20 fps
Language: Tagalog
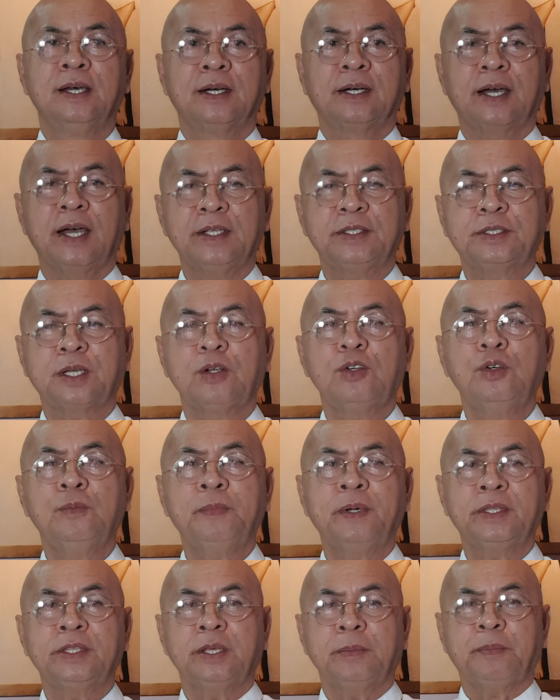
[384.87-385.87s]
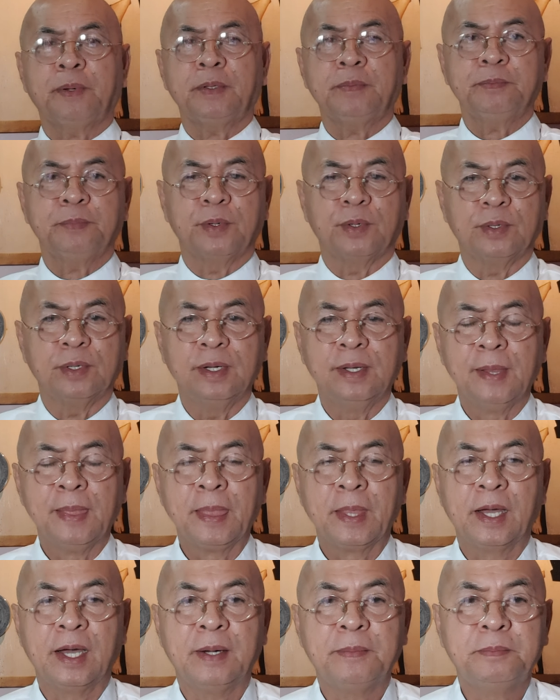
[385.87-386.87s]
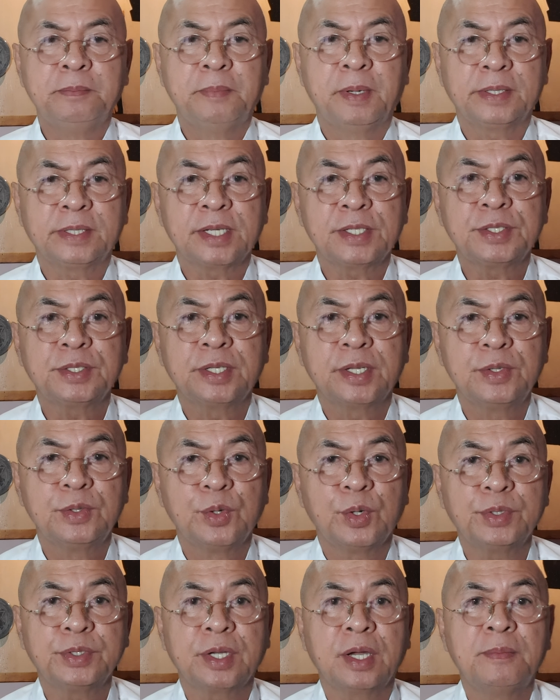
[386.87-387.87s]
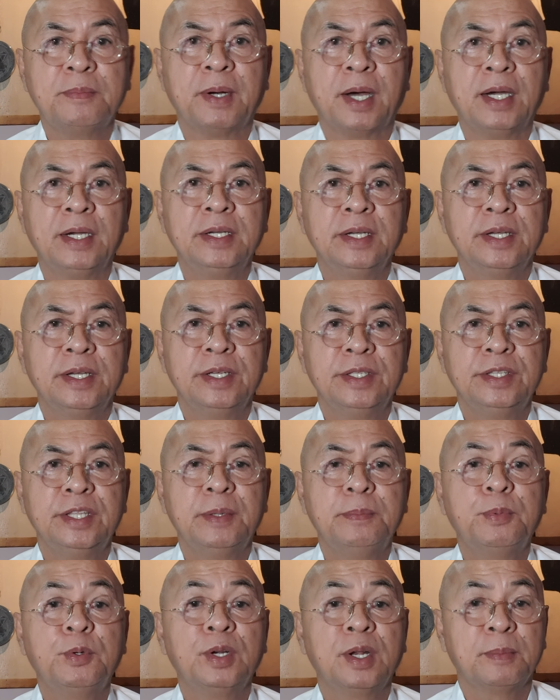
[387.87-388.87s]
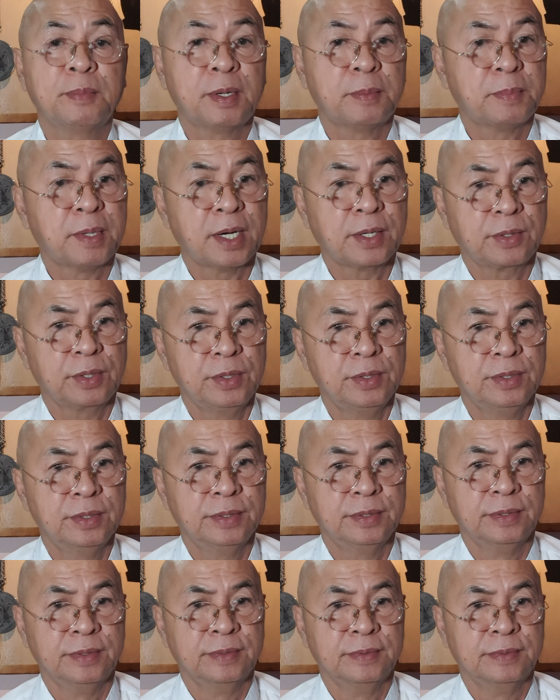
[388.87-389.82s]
kahit sa lumang tipan po, ang batas ng Diyos Ama, hindi po nababago yun.